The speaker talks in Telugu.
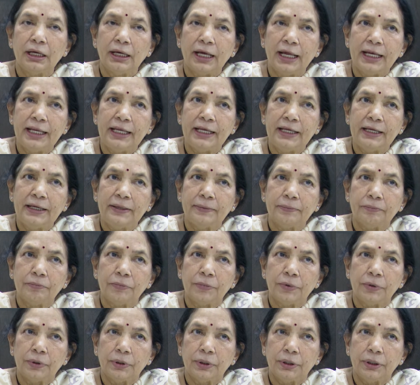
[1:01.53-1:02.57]
కానీ
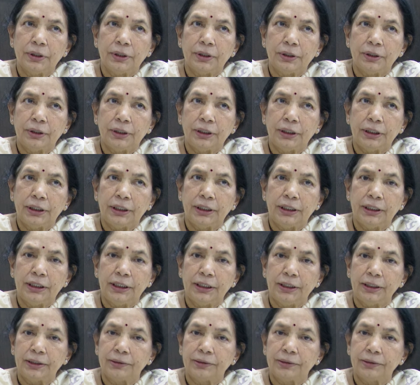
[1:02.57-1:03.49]
ఈ